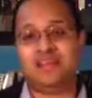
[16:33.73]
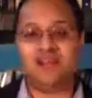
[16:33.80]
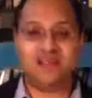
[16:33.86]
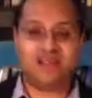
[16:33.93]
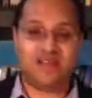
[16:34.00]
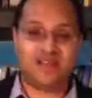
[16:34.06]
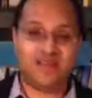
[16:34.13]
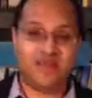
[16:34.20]

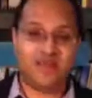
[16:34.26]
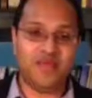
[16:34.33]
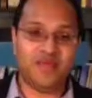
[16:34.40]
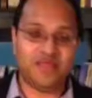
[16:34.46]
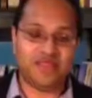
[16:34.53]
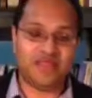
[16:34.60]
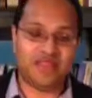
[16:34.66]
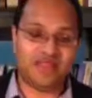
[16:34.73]
la fe
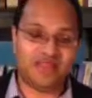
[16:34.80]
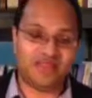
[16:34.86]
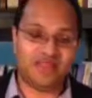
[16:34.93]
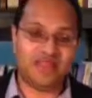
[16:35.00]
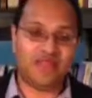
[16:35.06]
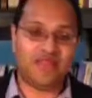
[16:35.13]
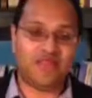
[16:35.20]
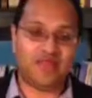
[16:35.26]

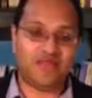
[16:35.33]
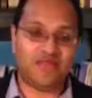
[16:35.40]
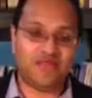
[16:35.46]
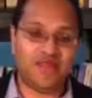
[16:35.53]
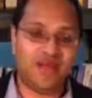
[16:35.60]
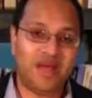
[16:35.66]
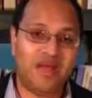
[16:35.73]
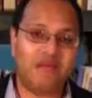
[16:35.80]
protestante
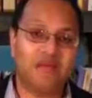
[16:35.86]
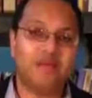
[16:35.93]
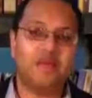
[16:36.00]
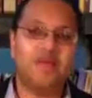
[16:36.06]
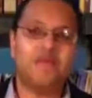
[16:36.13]
reformada,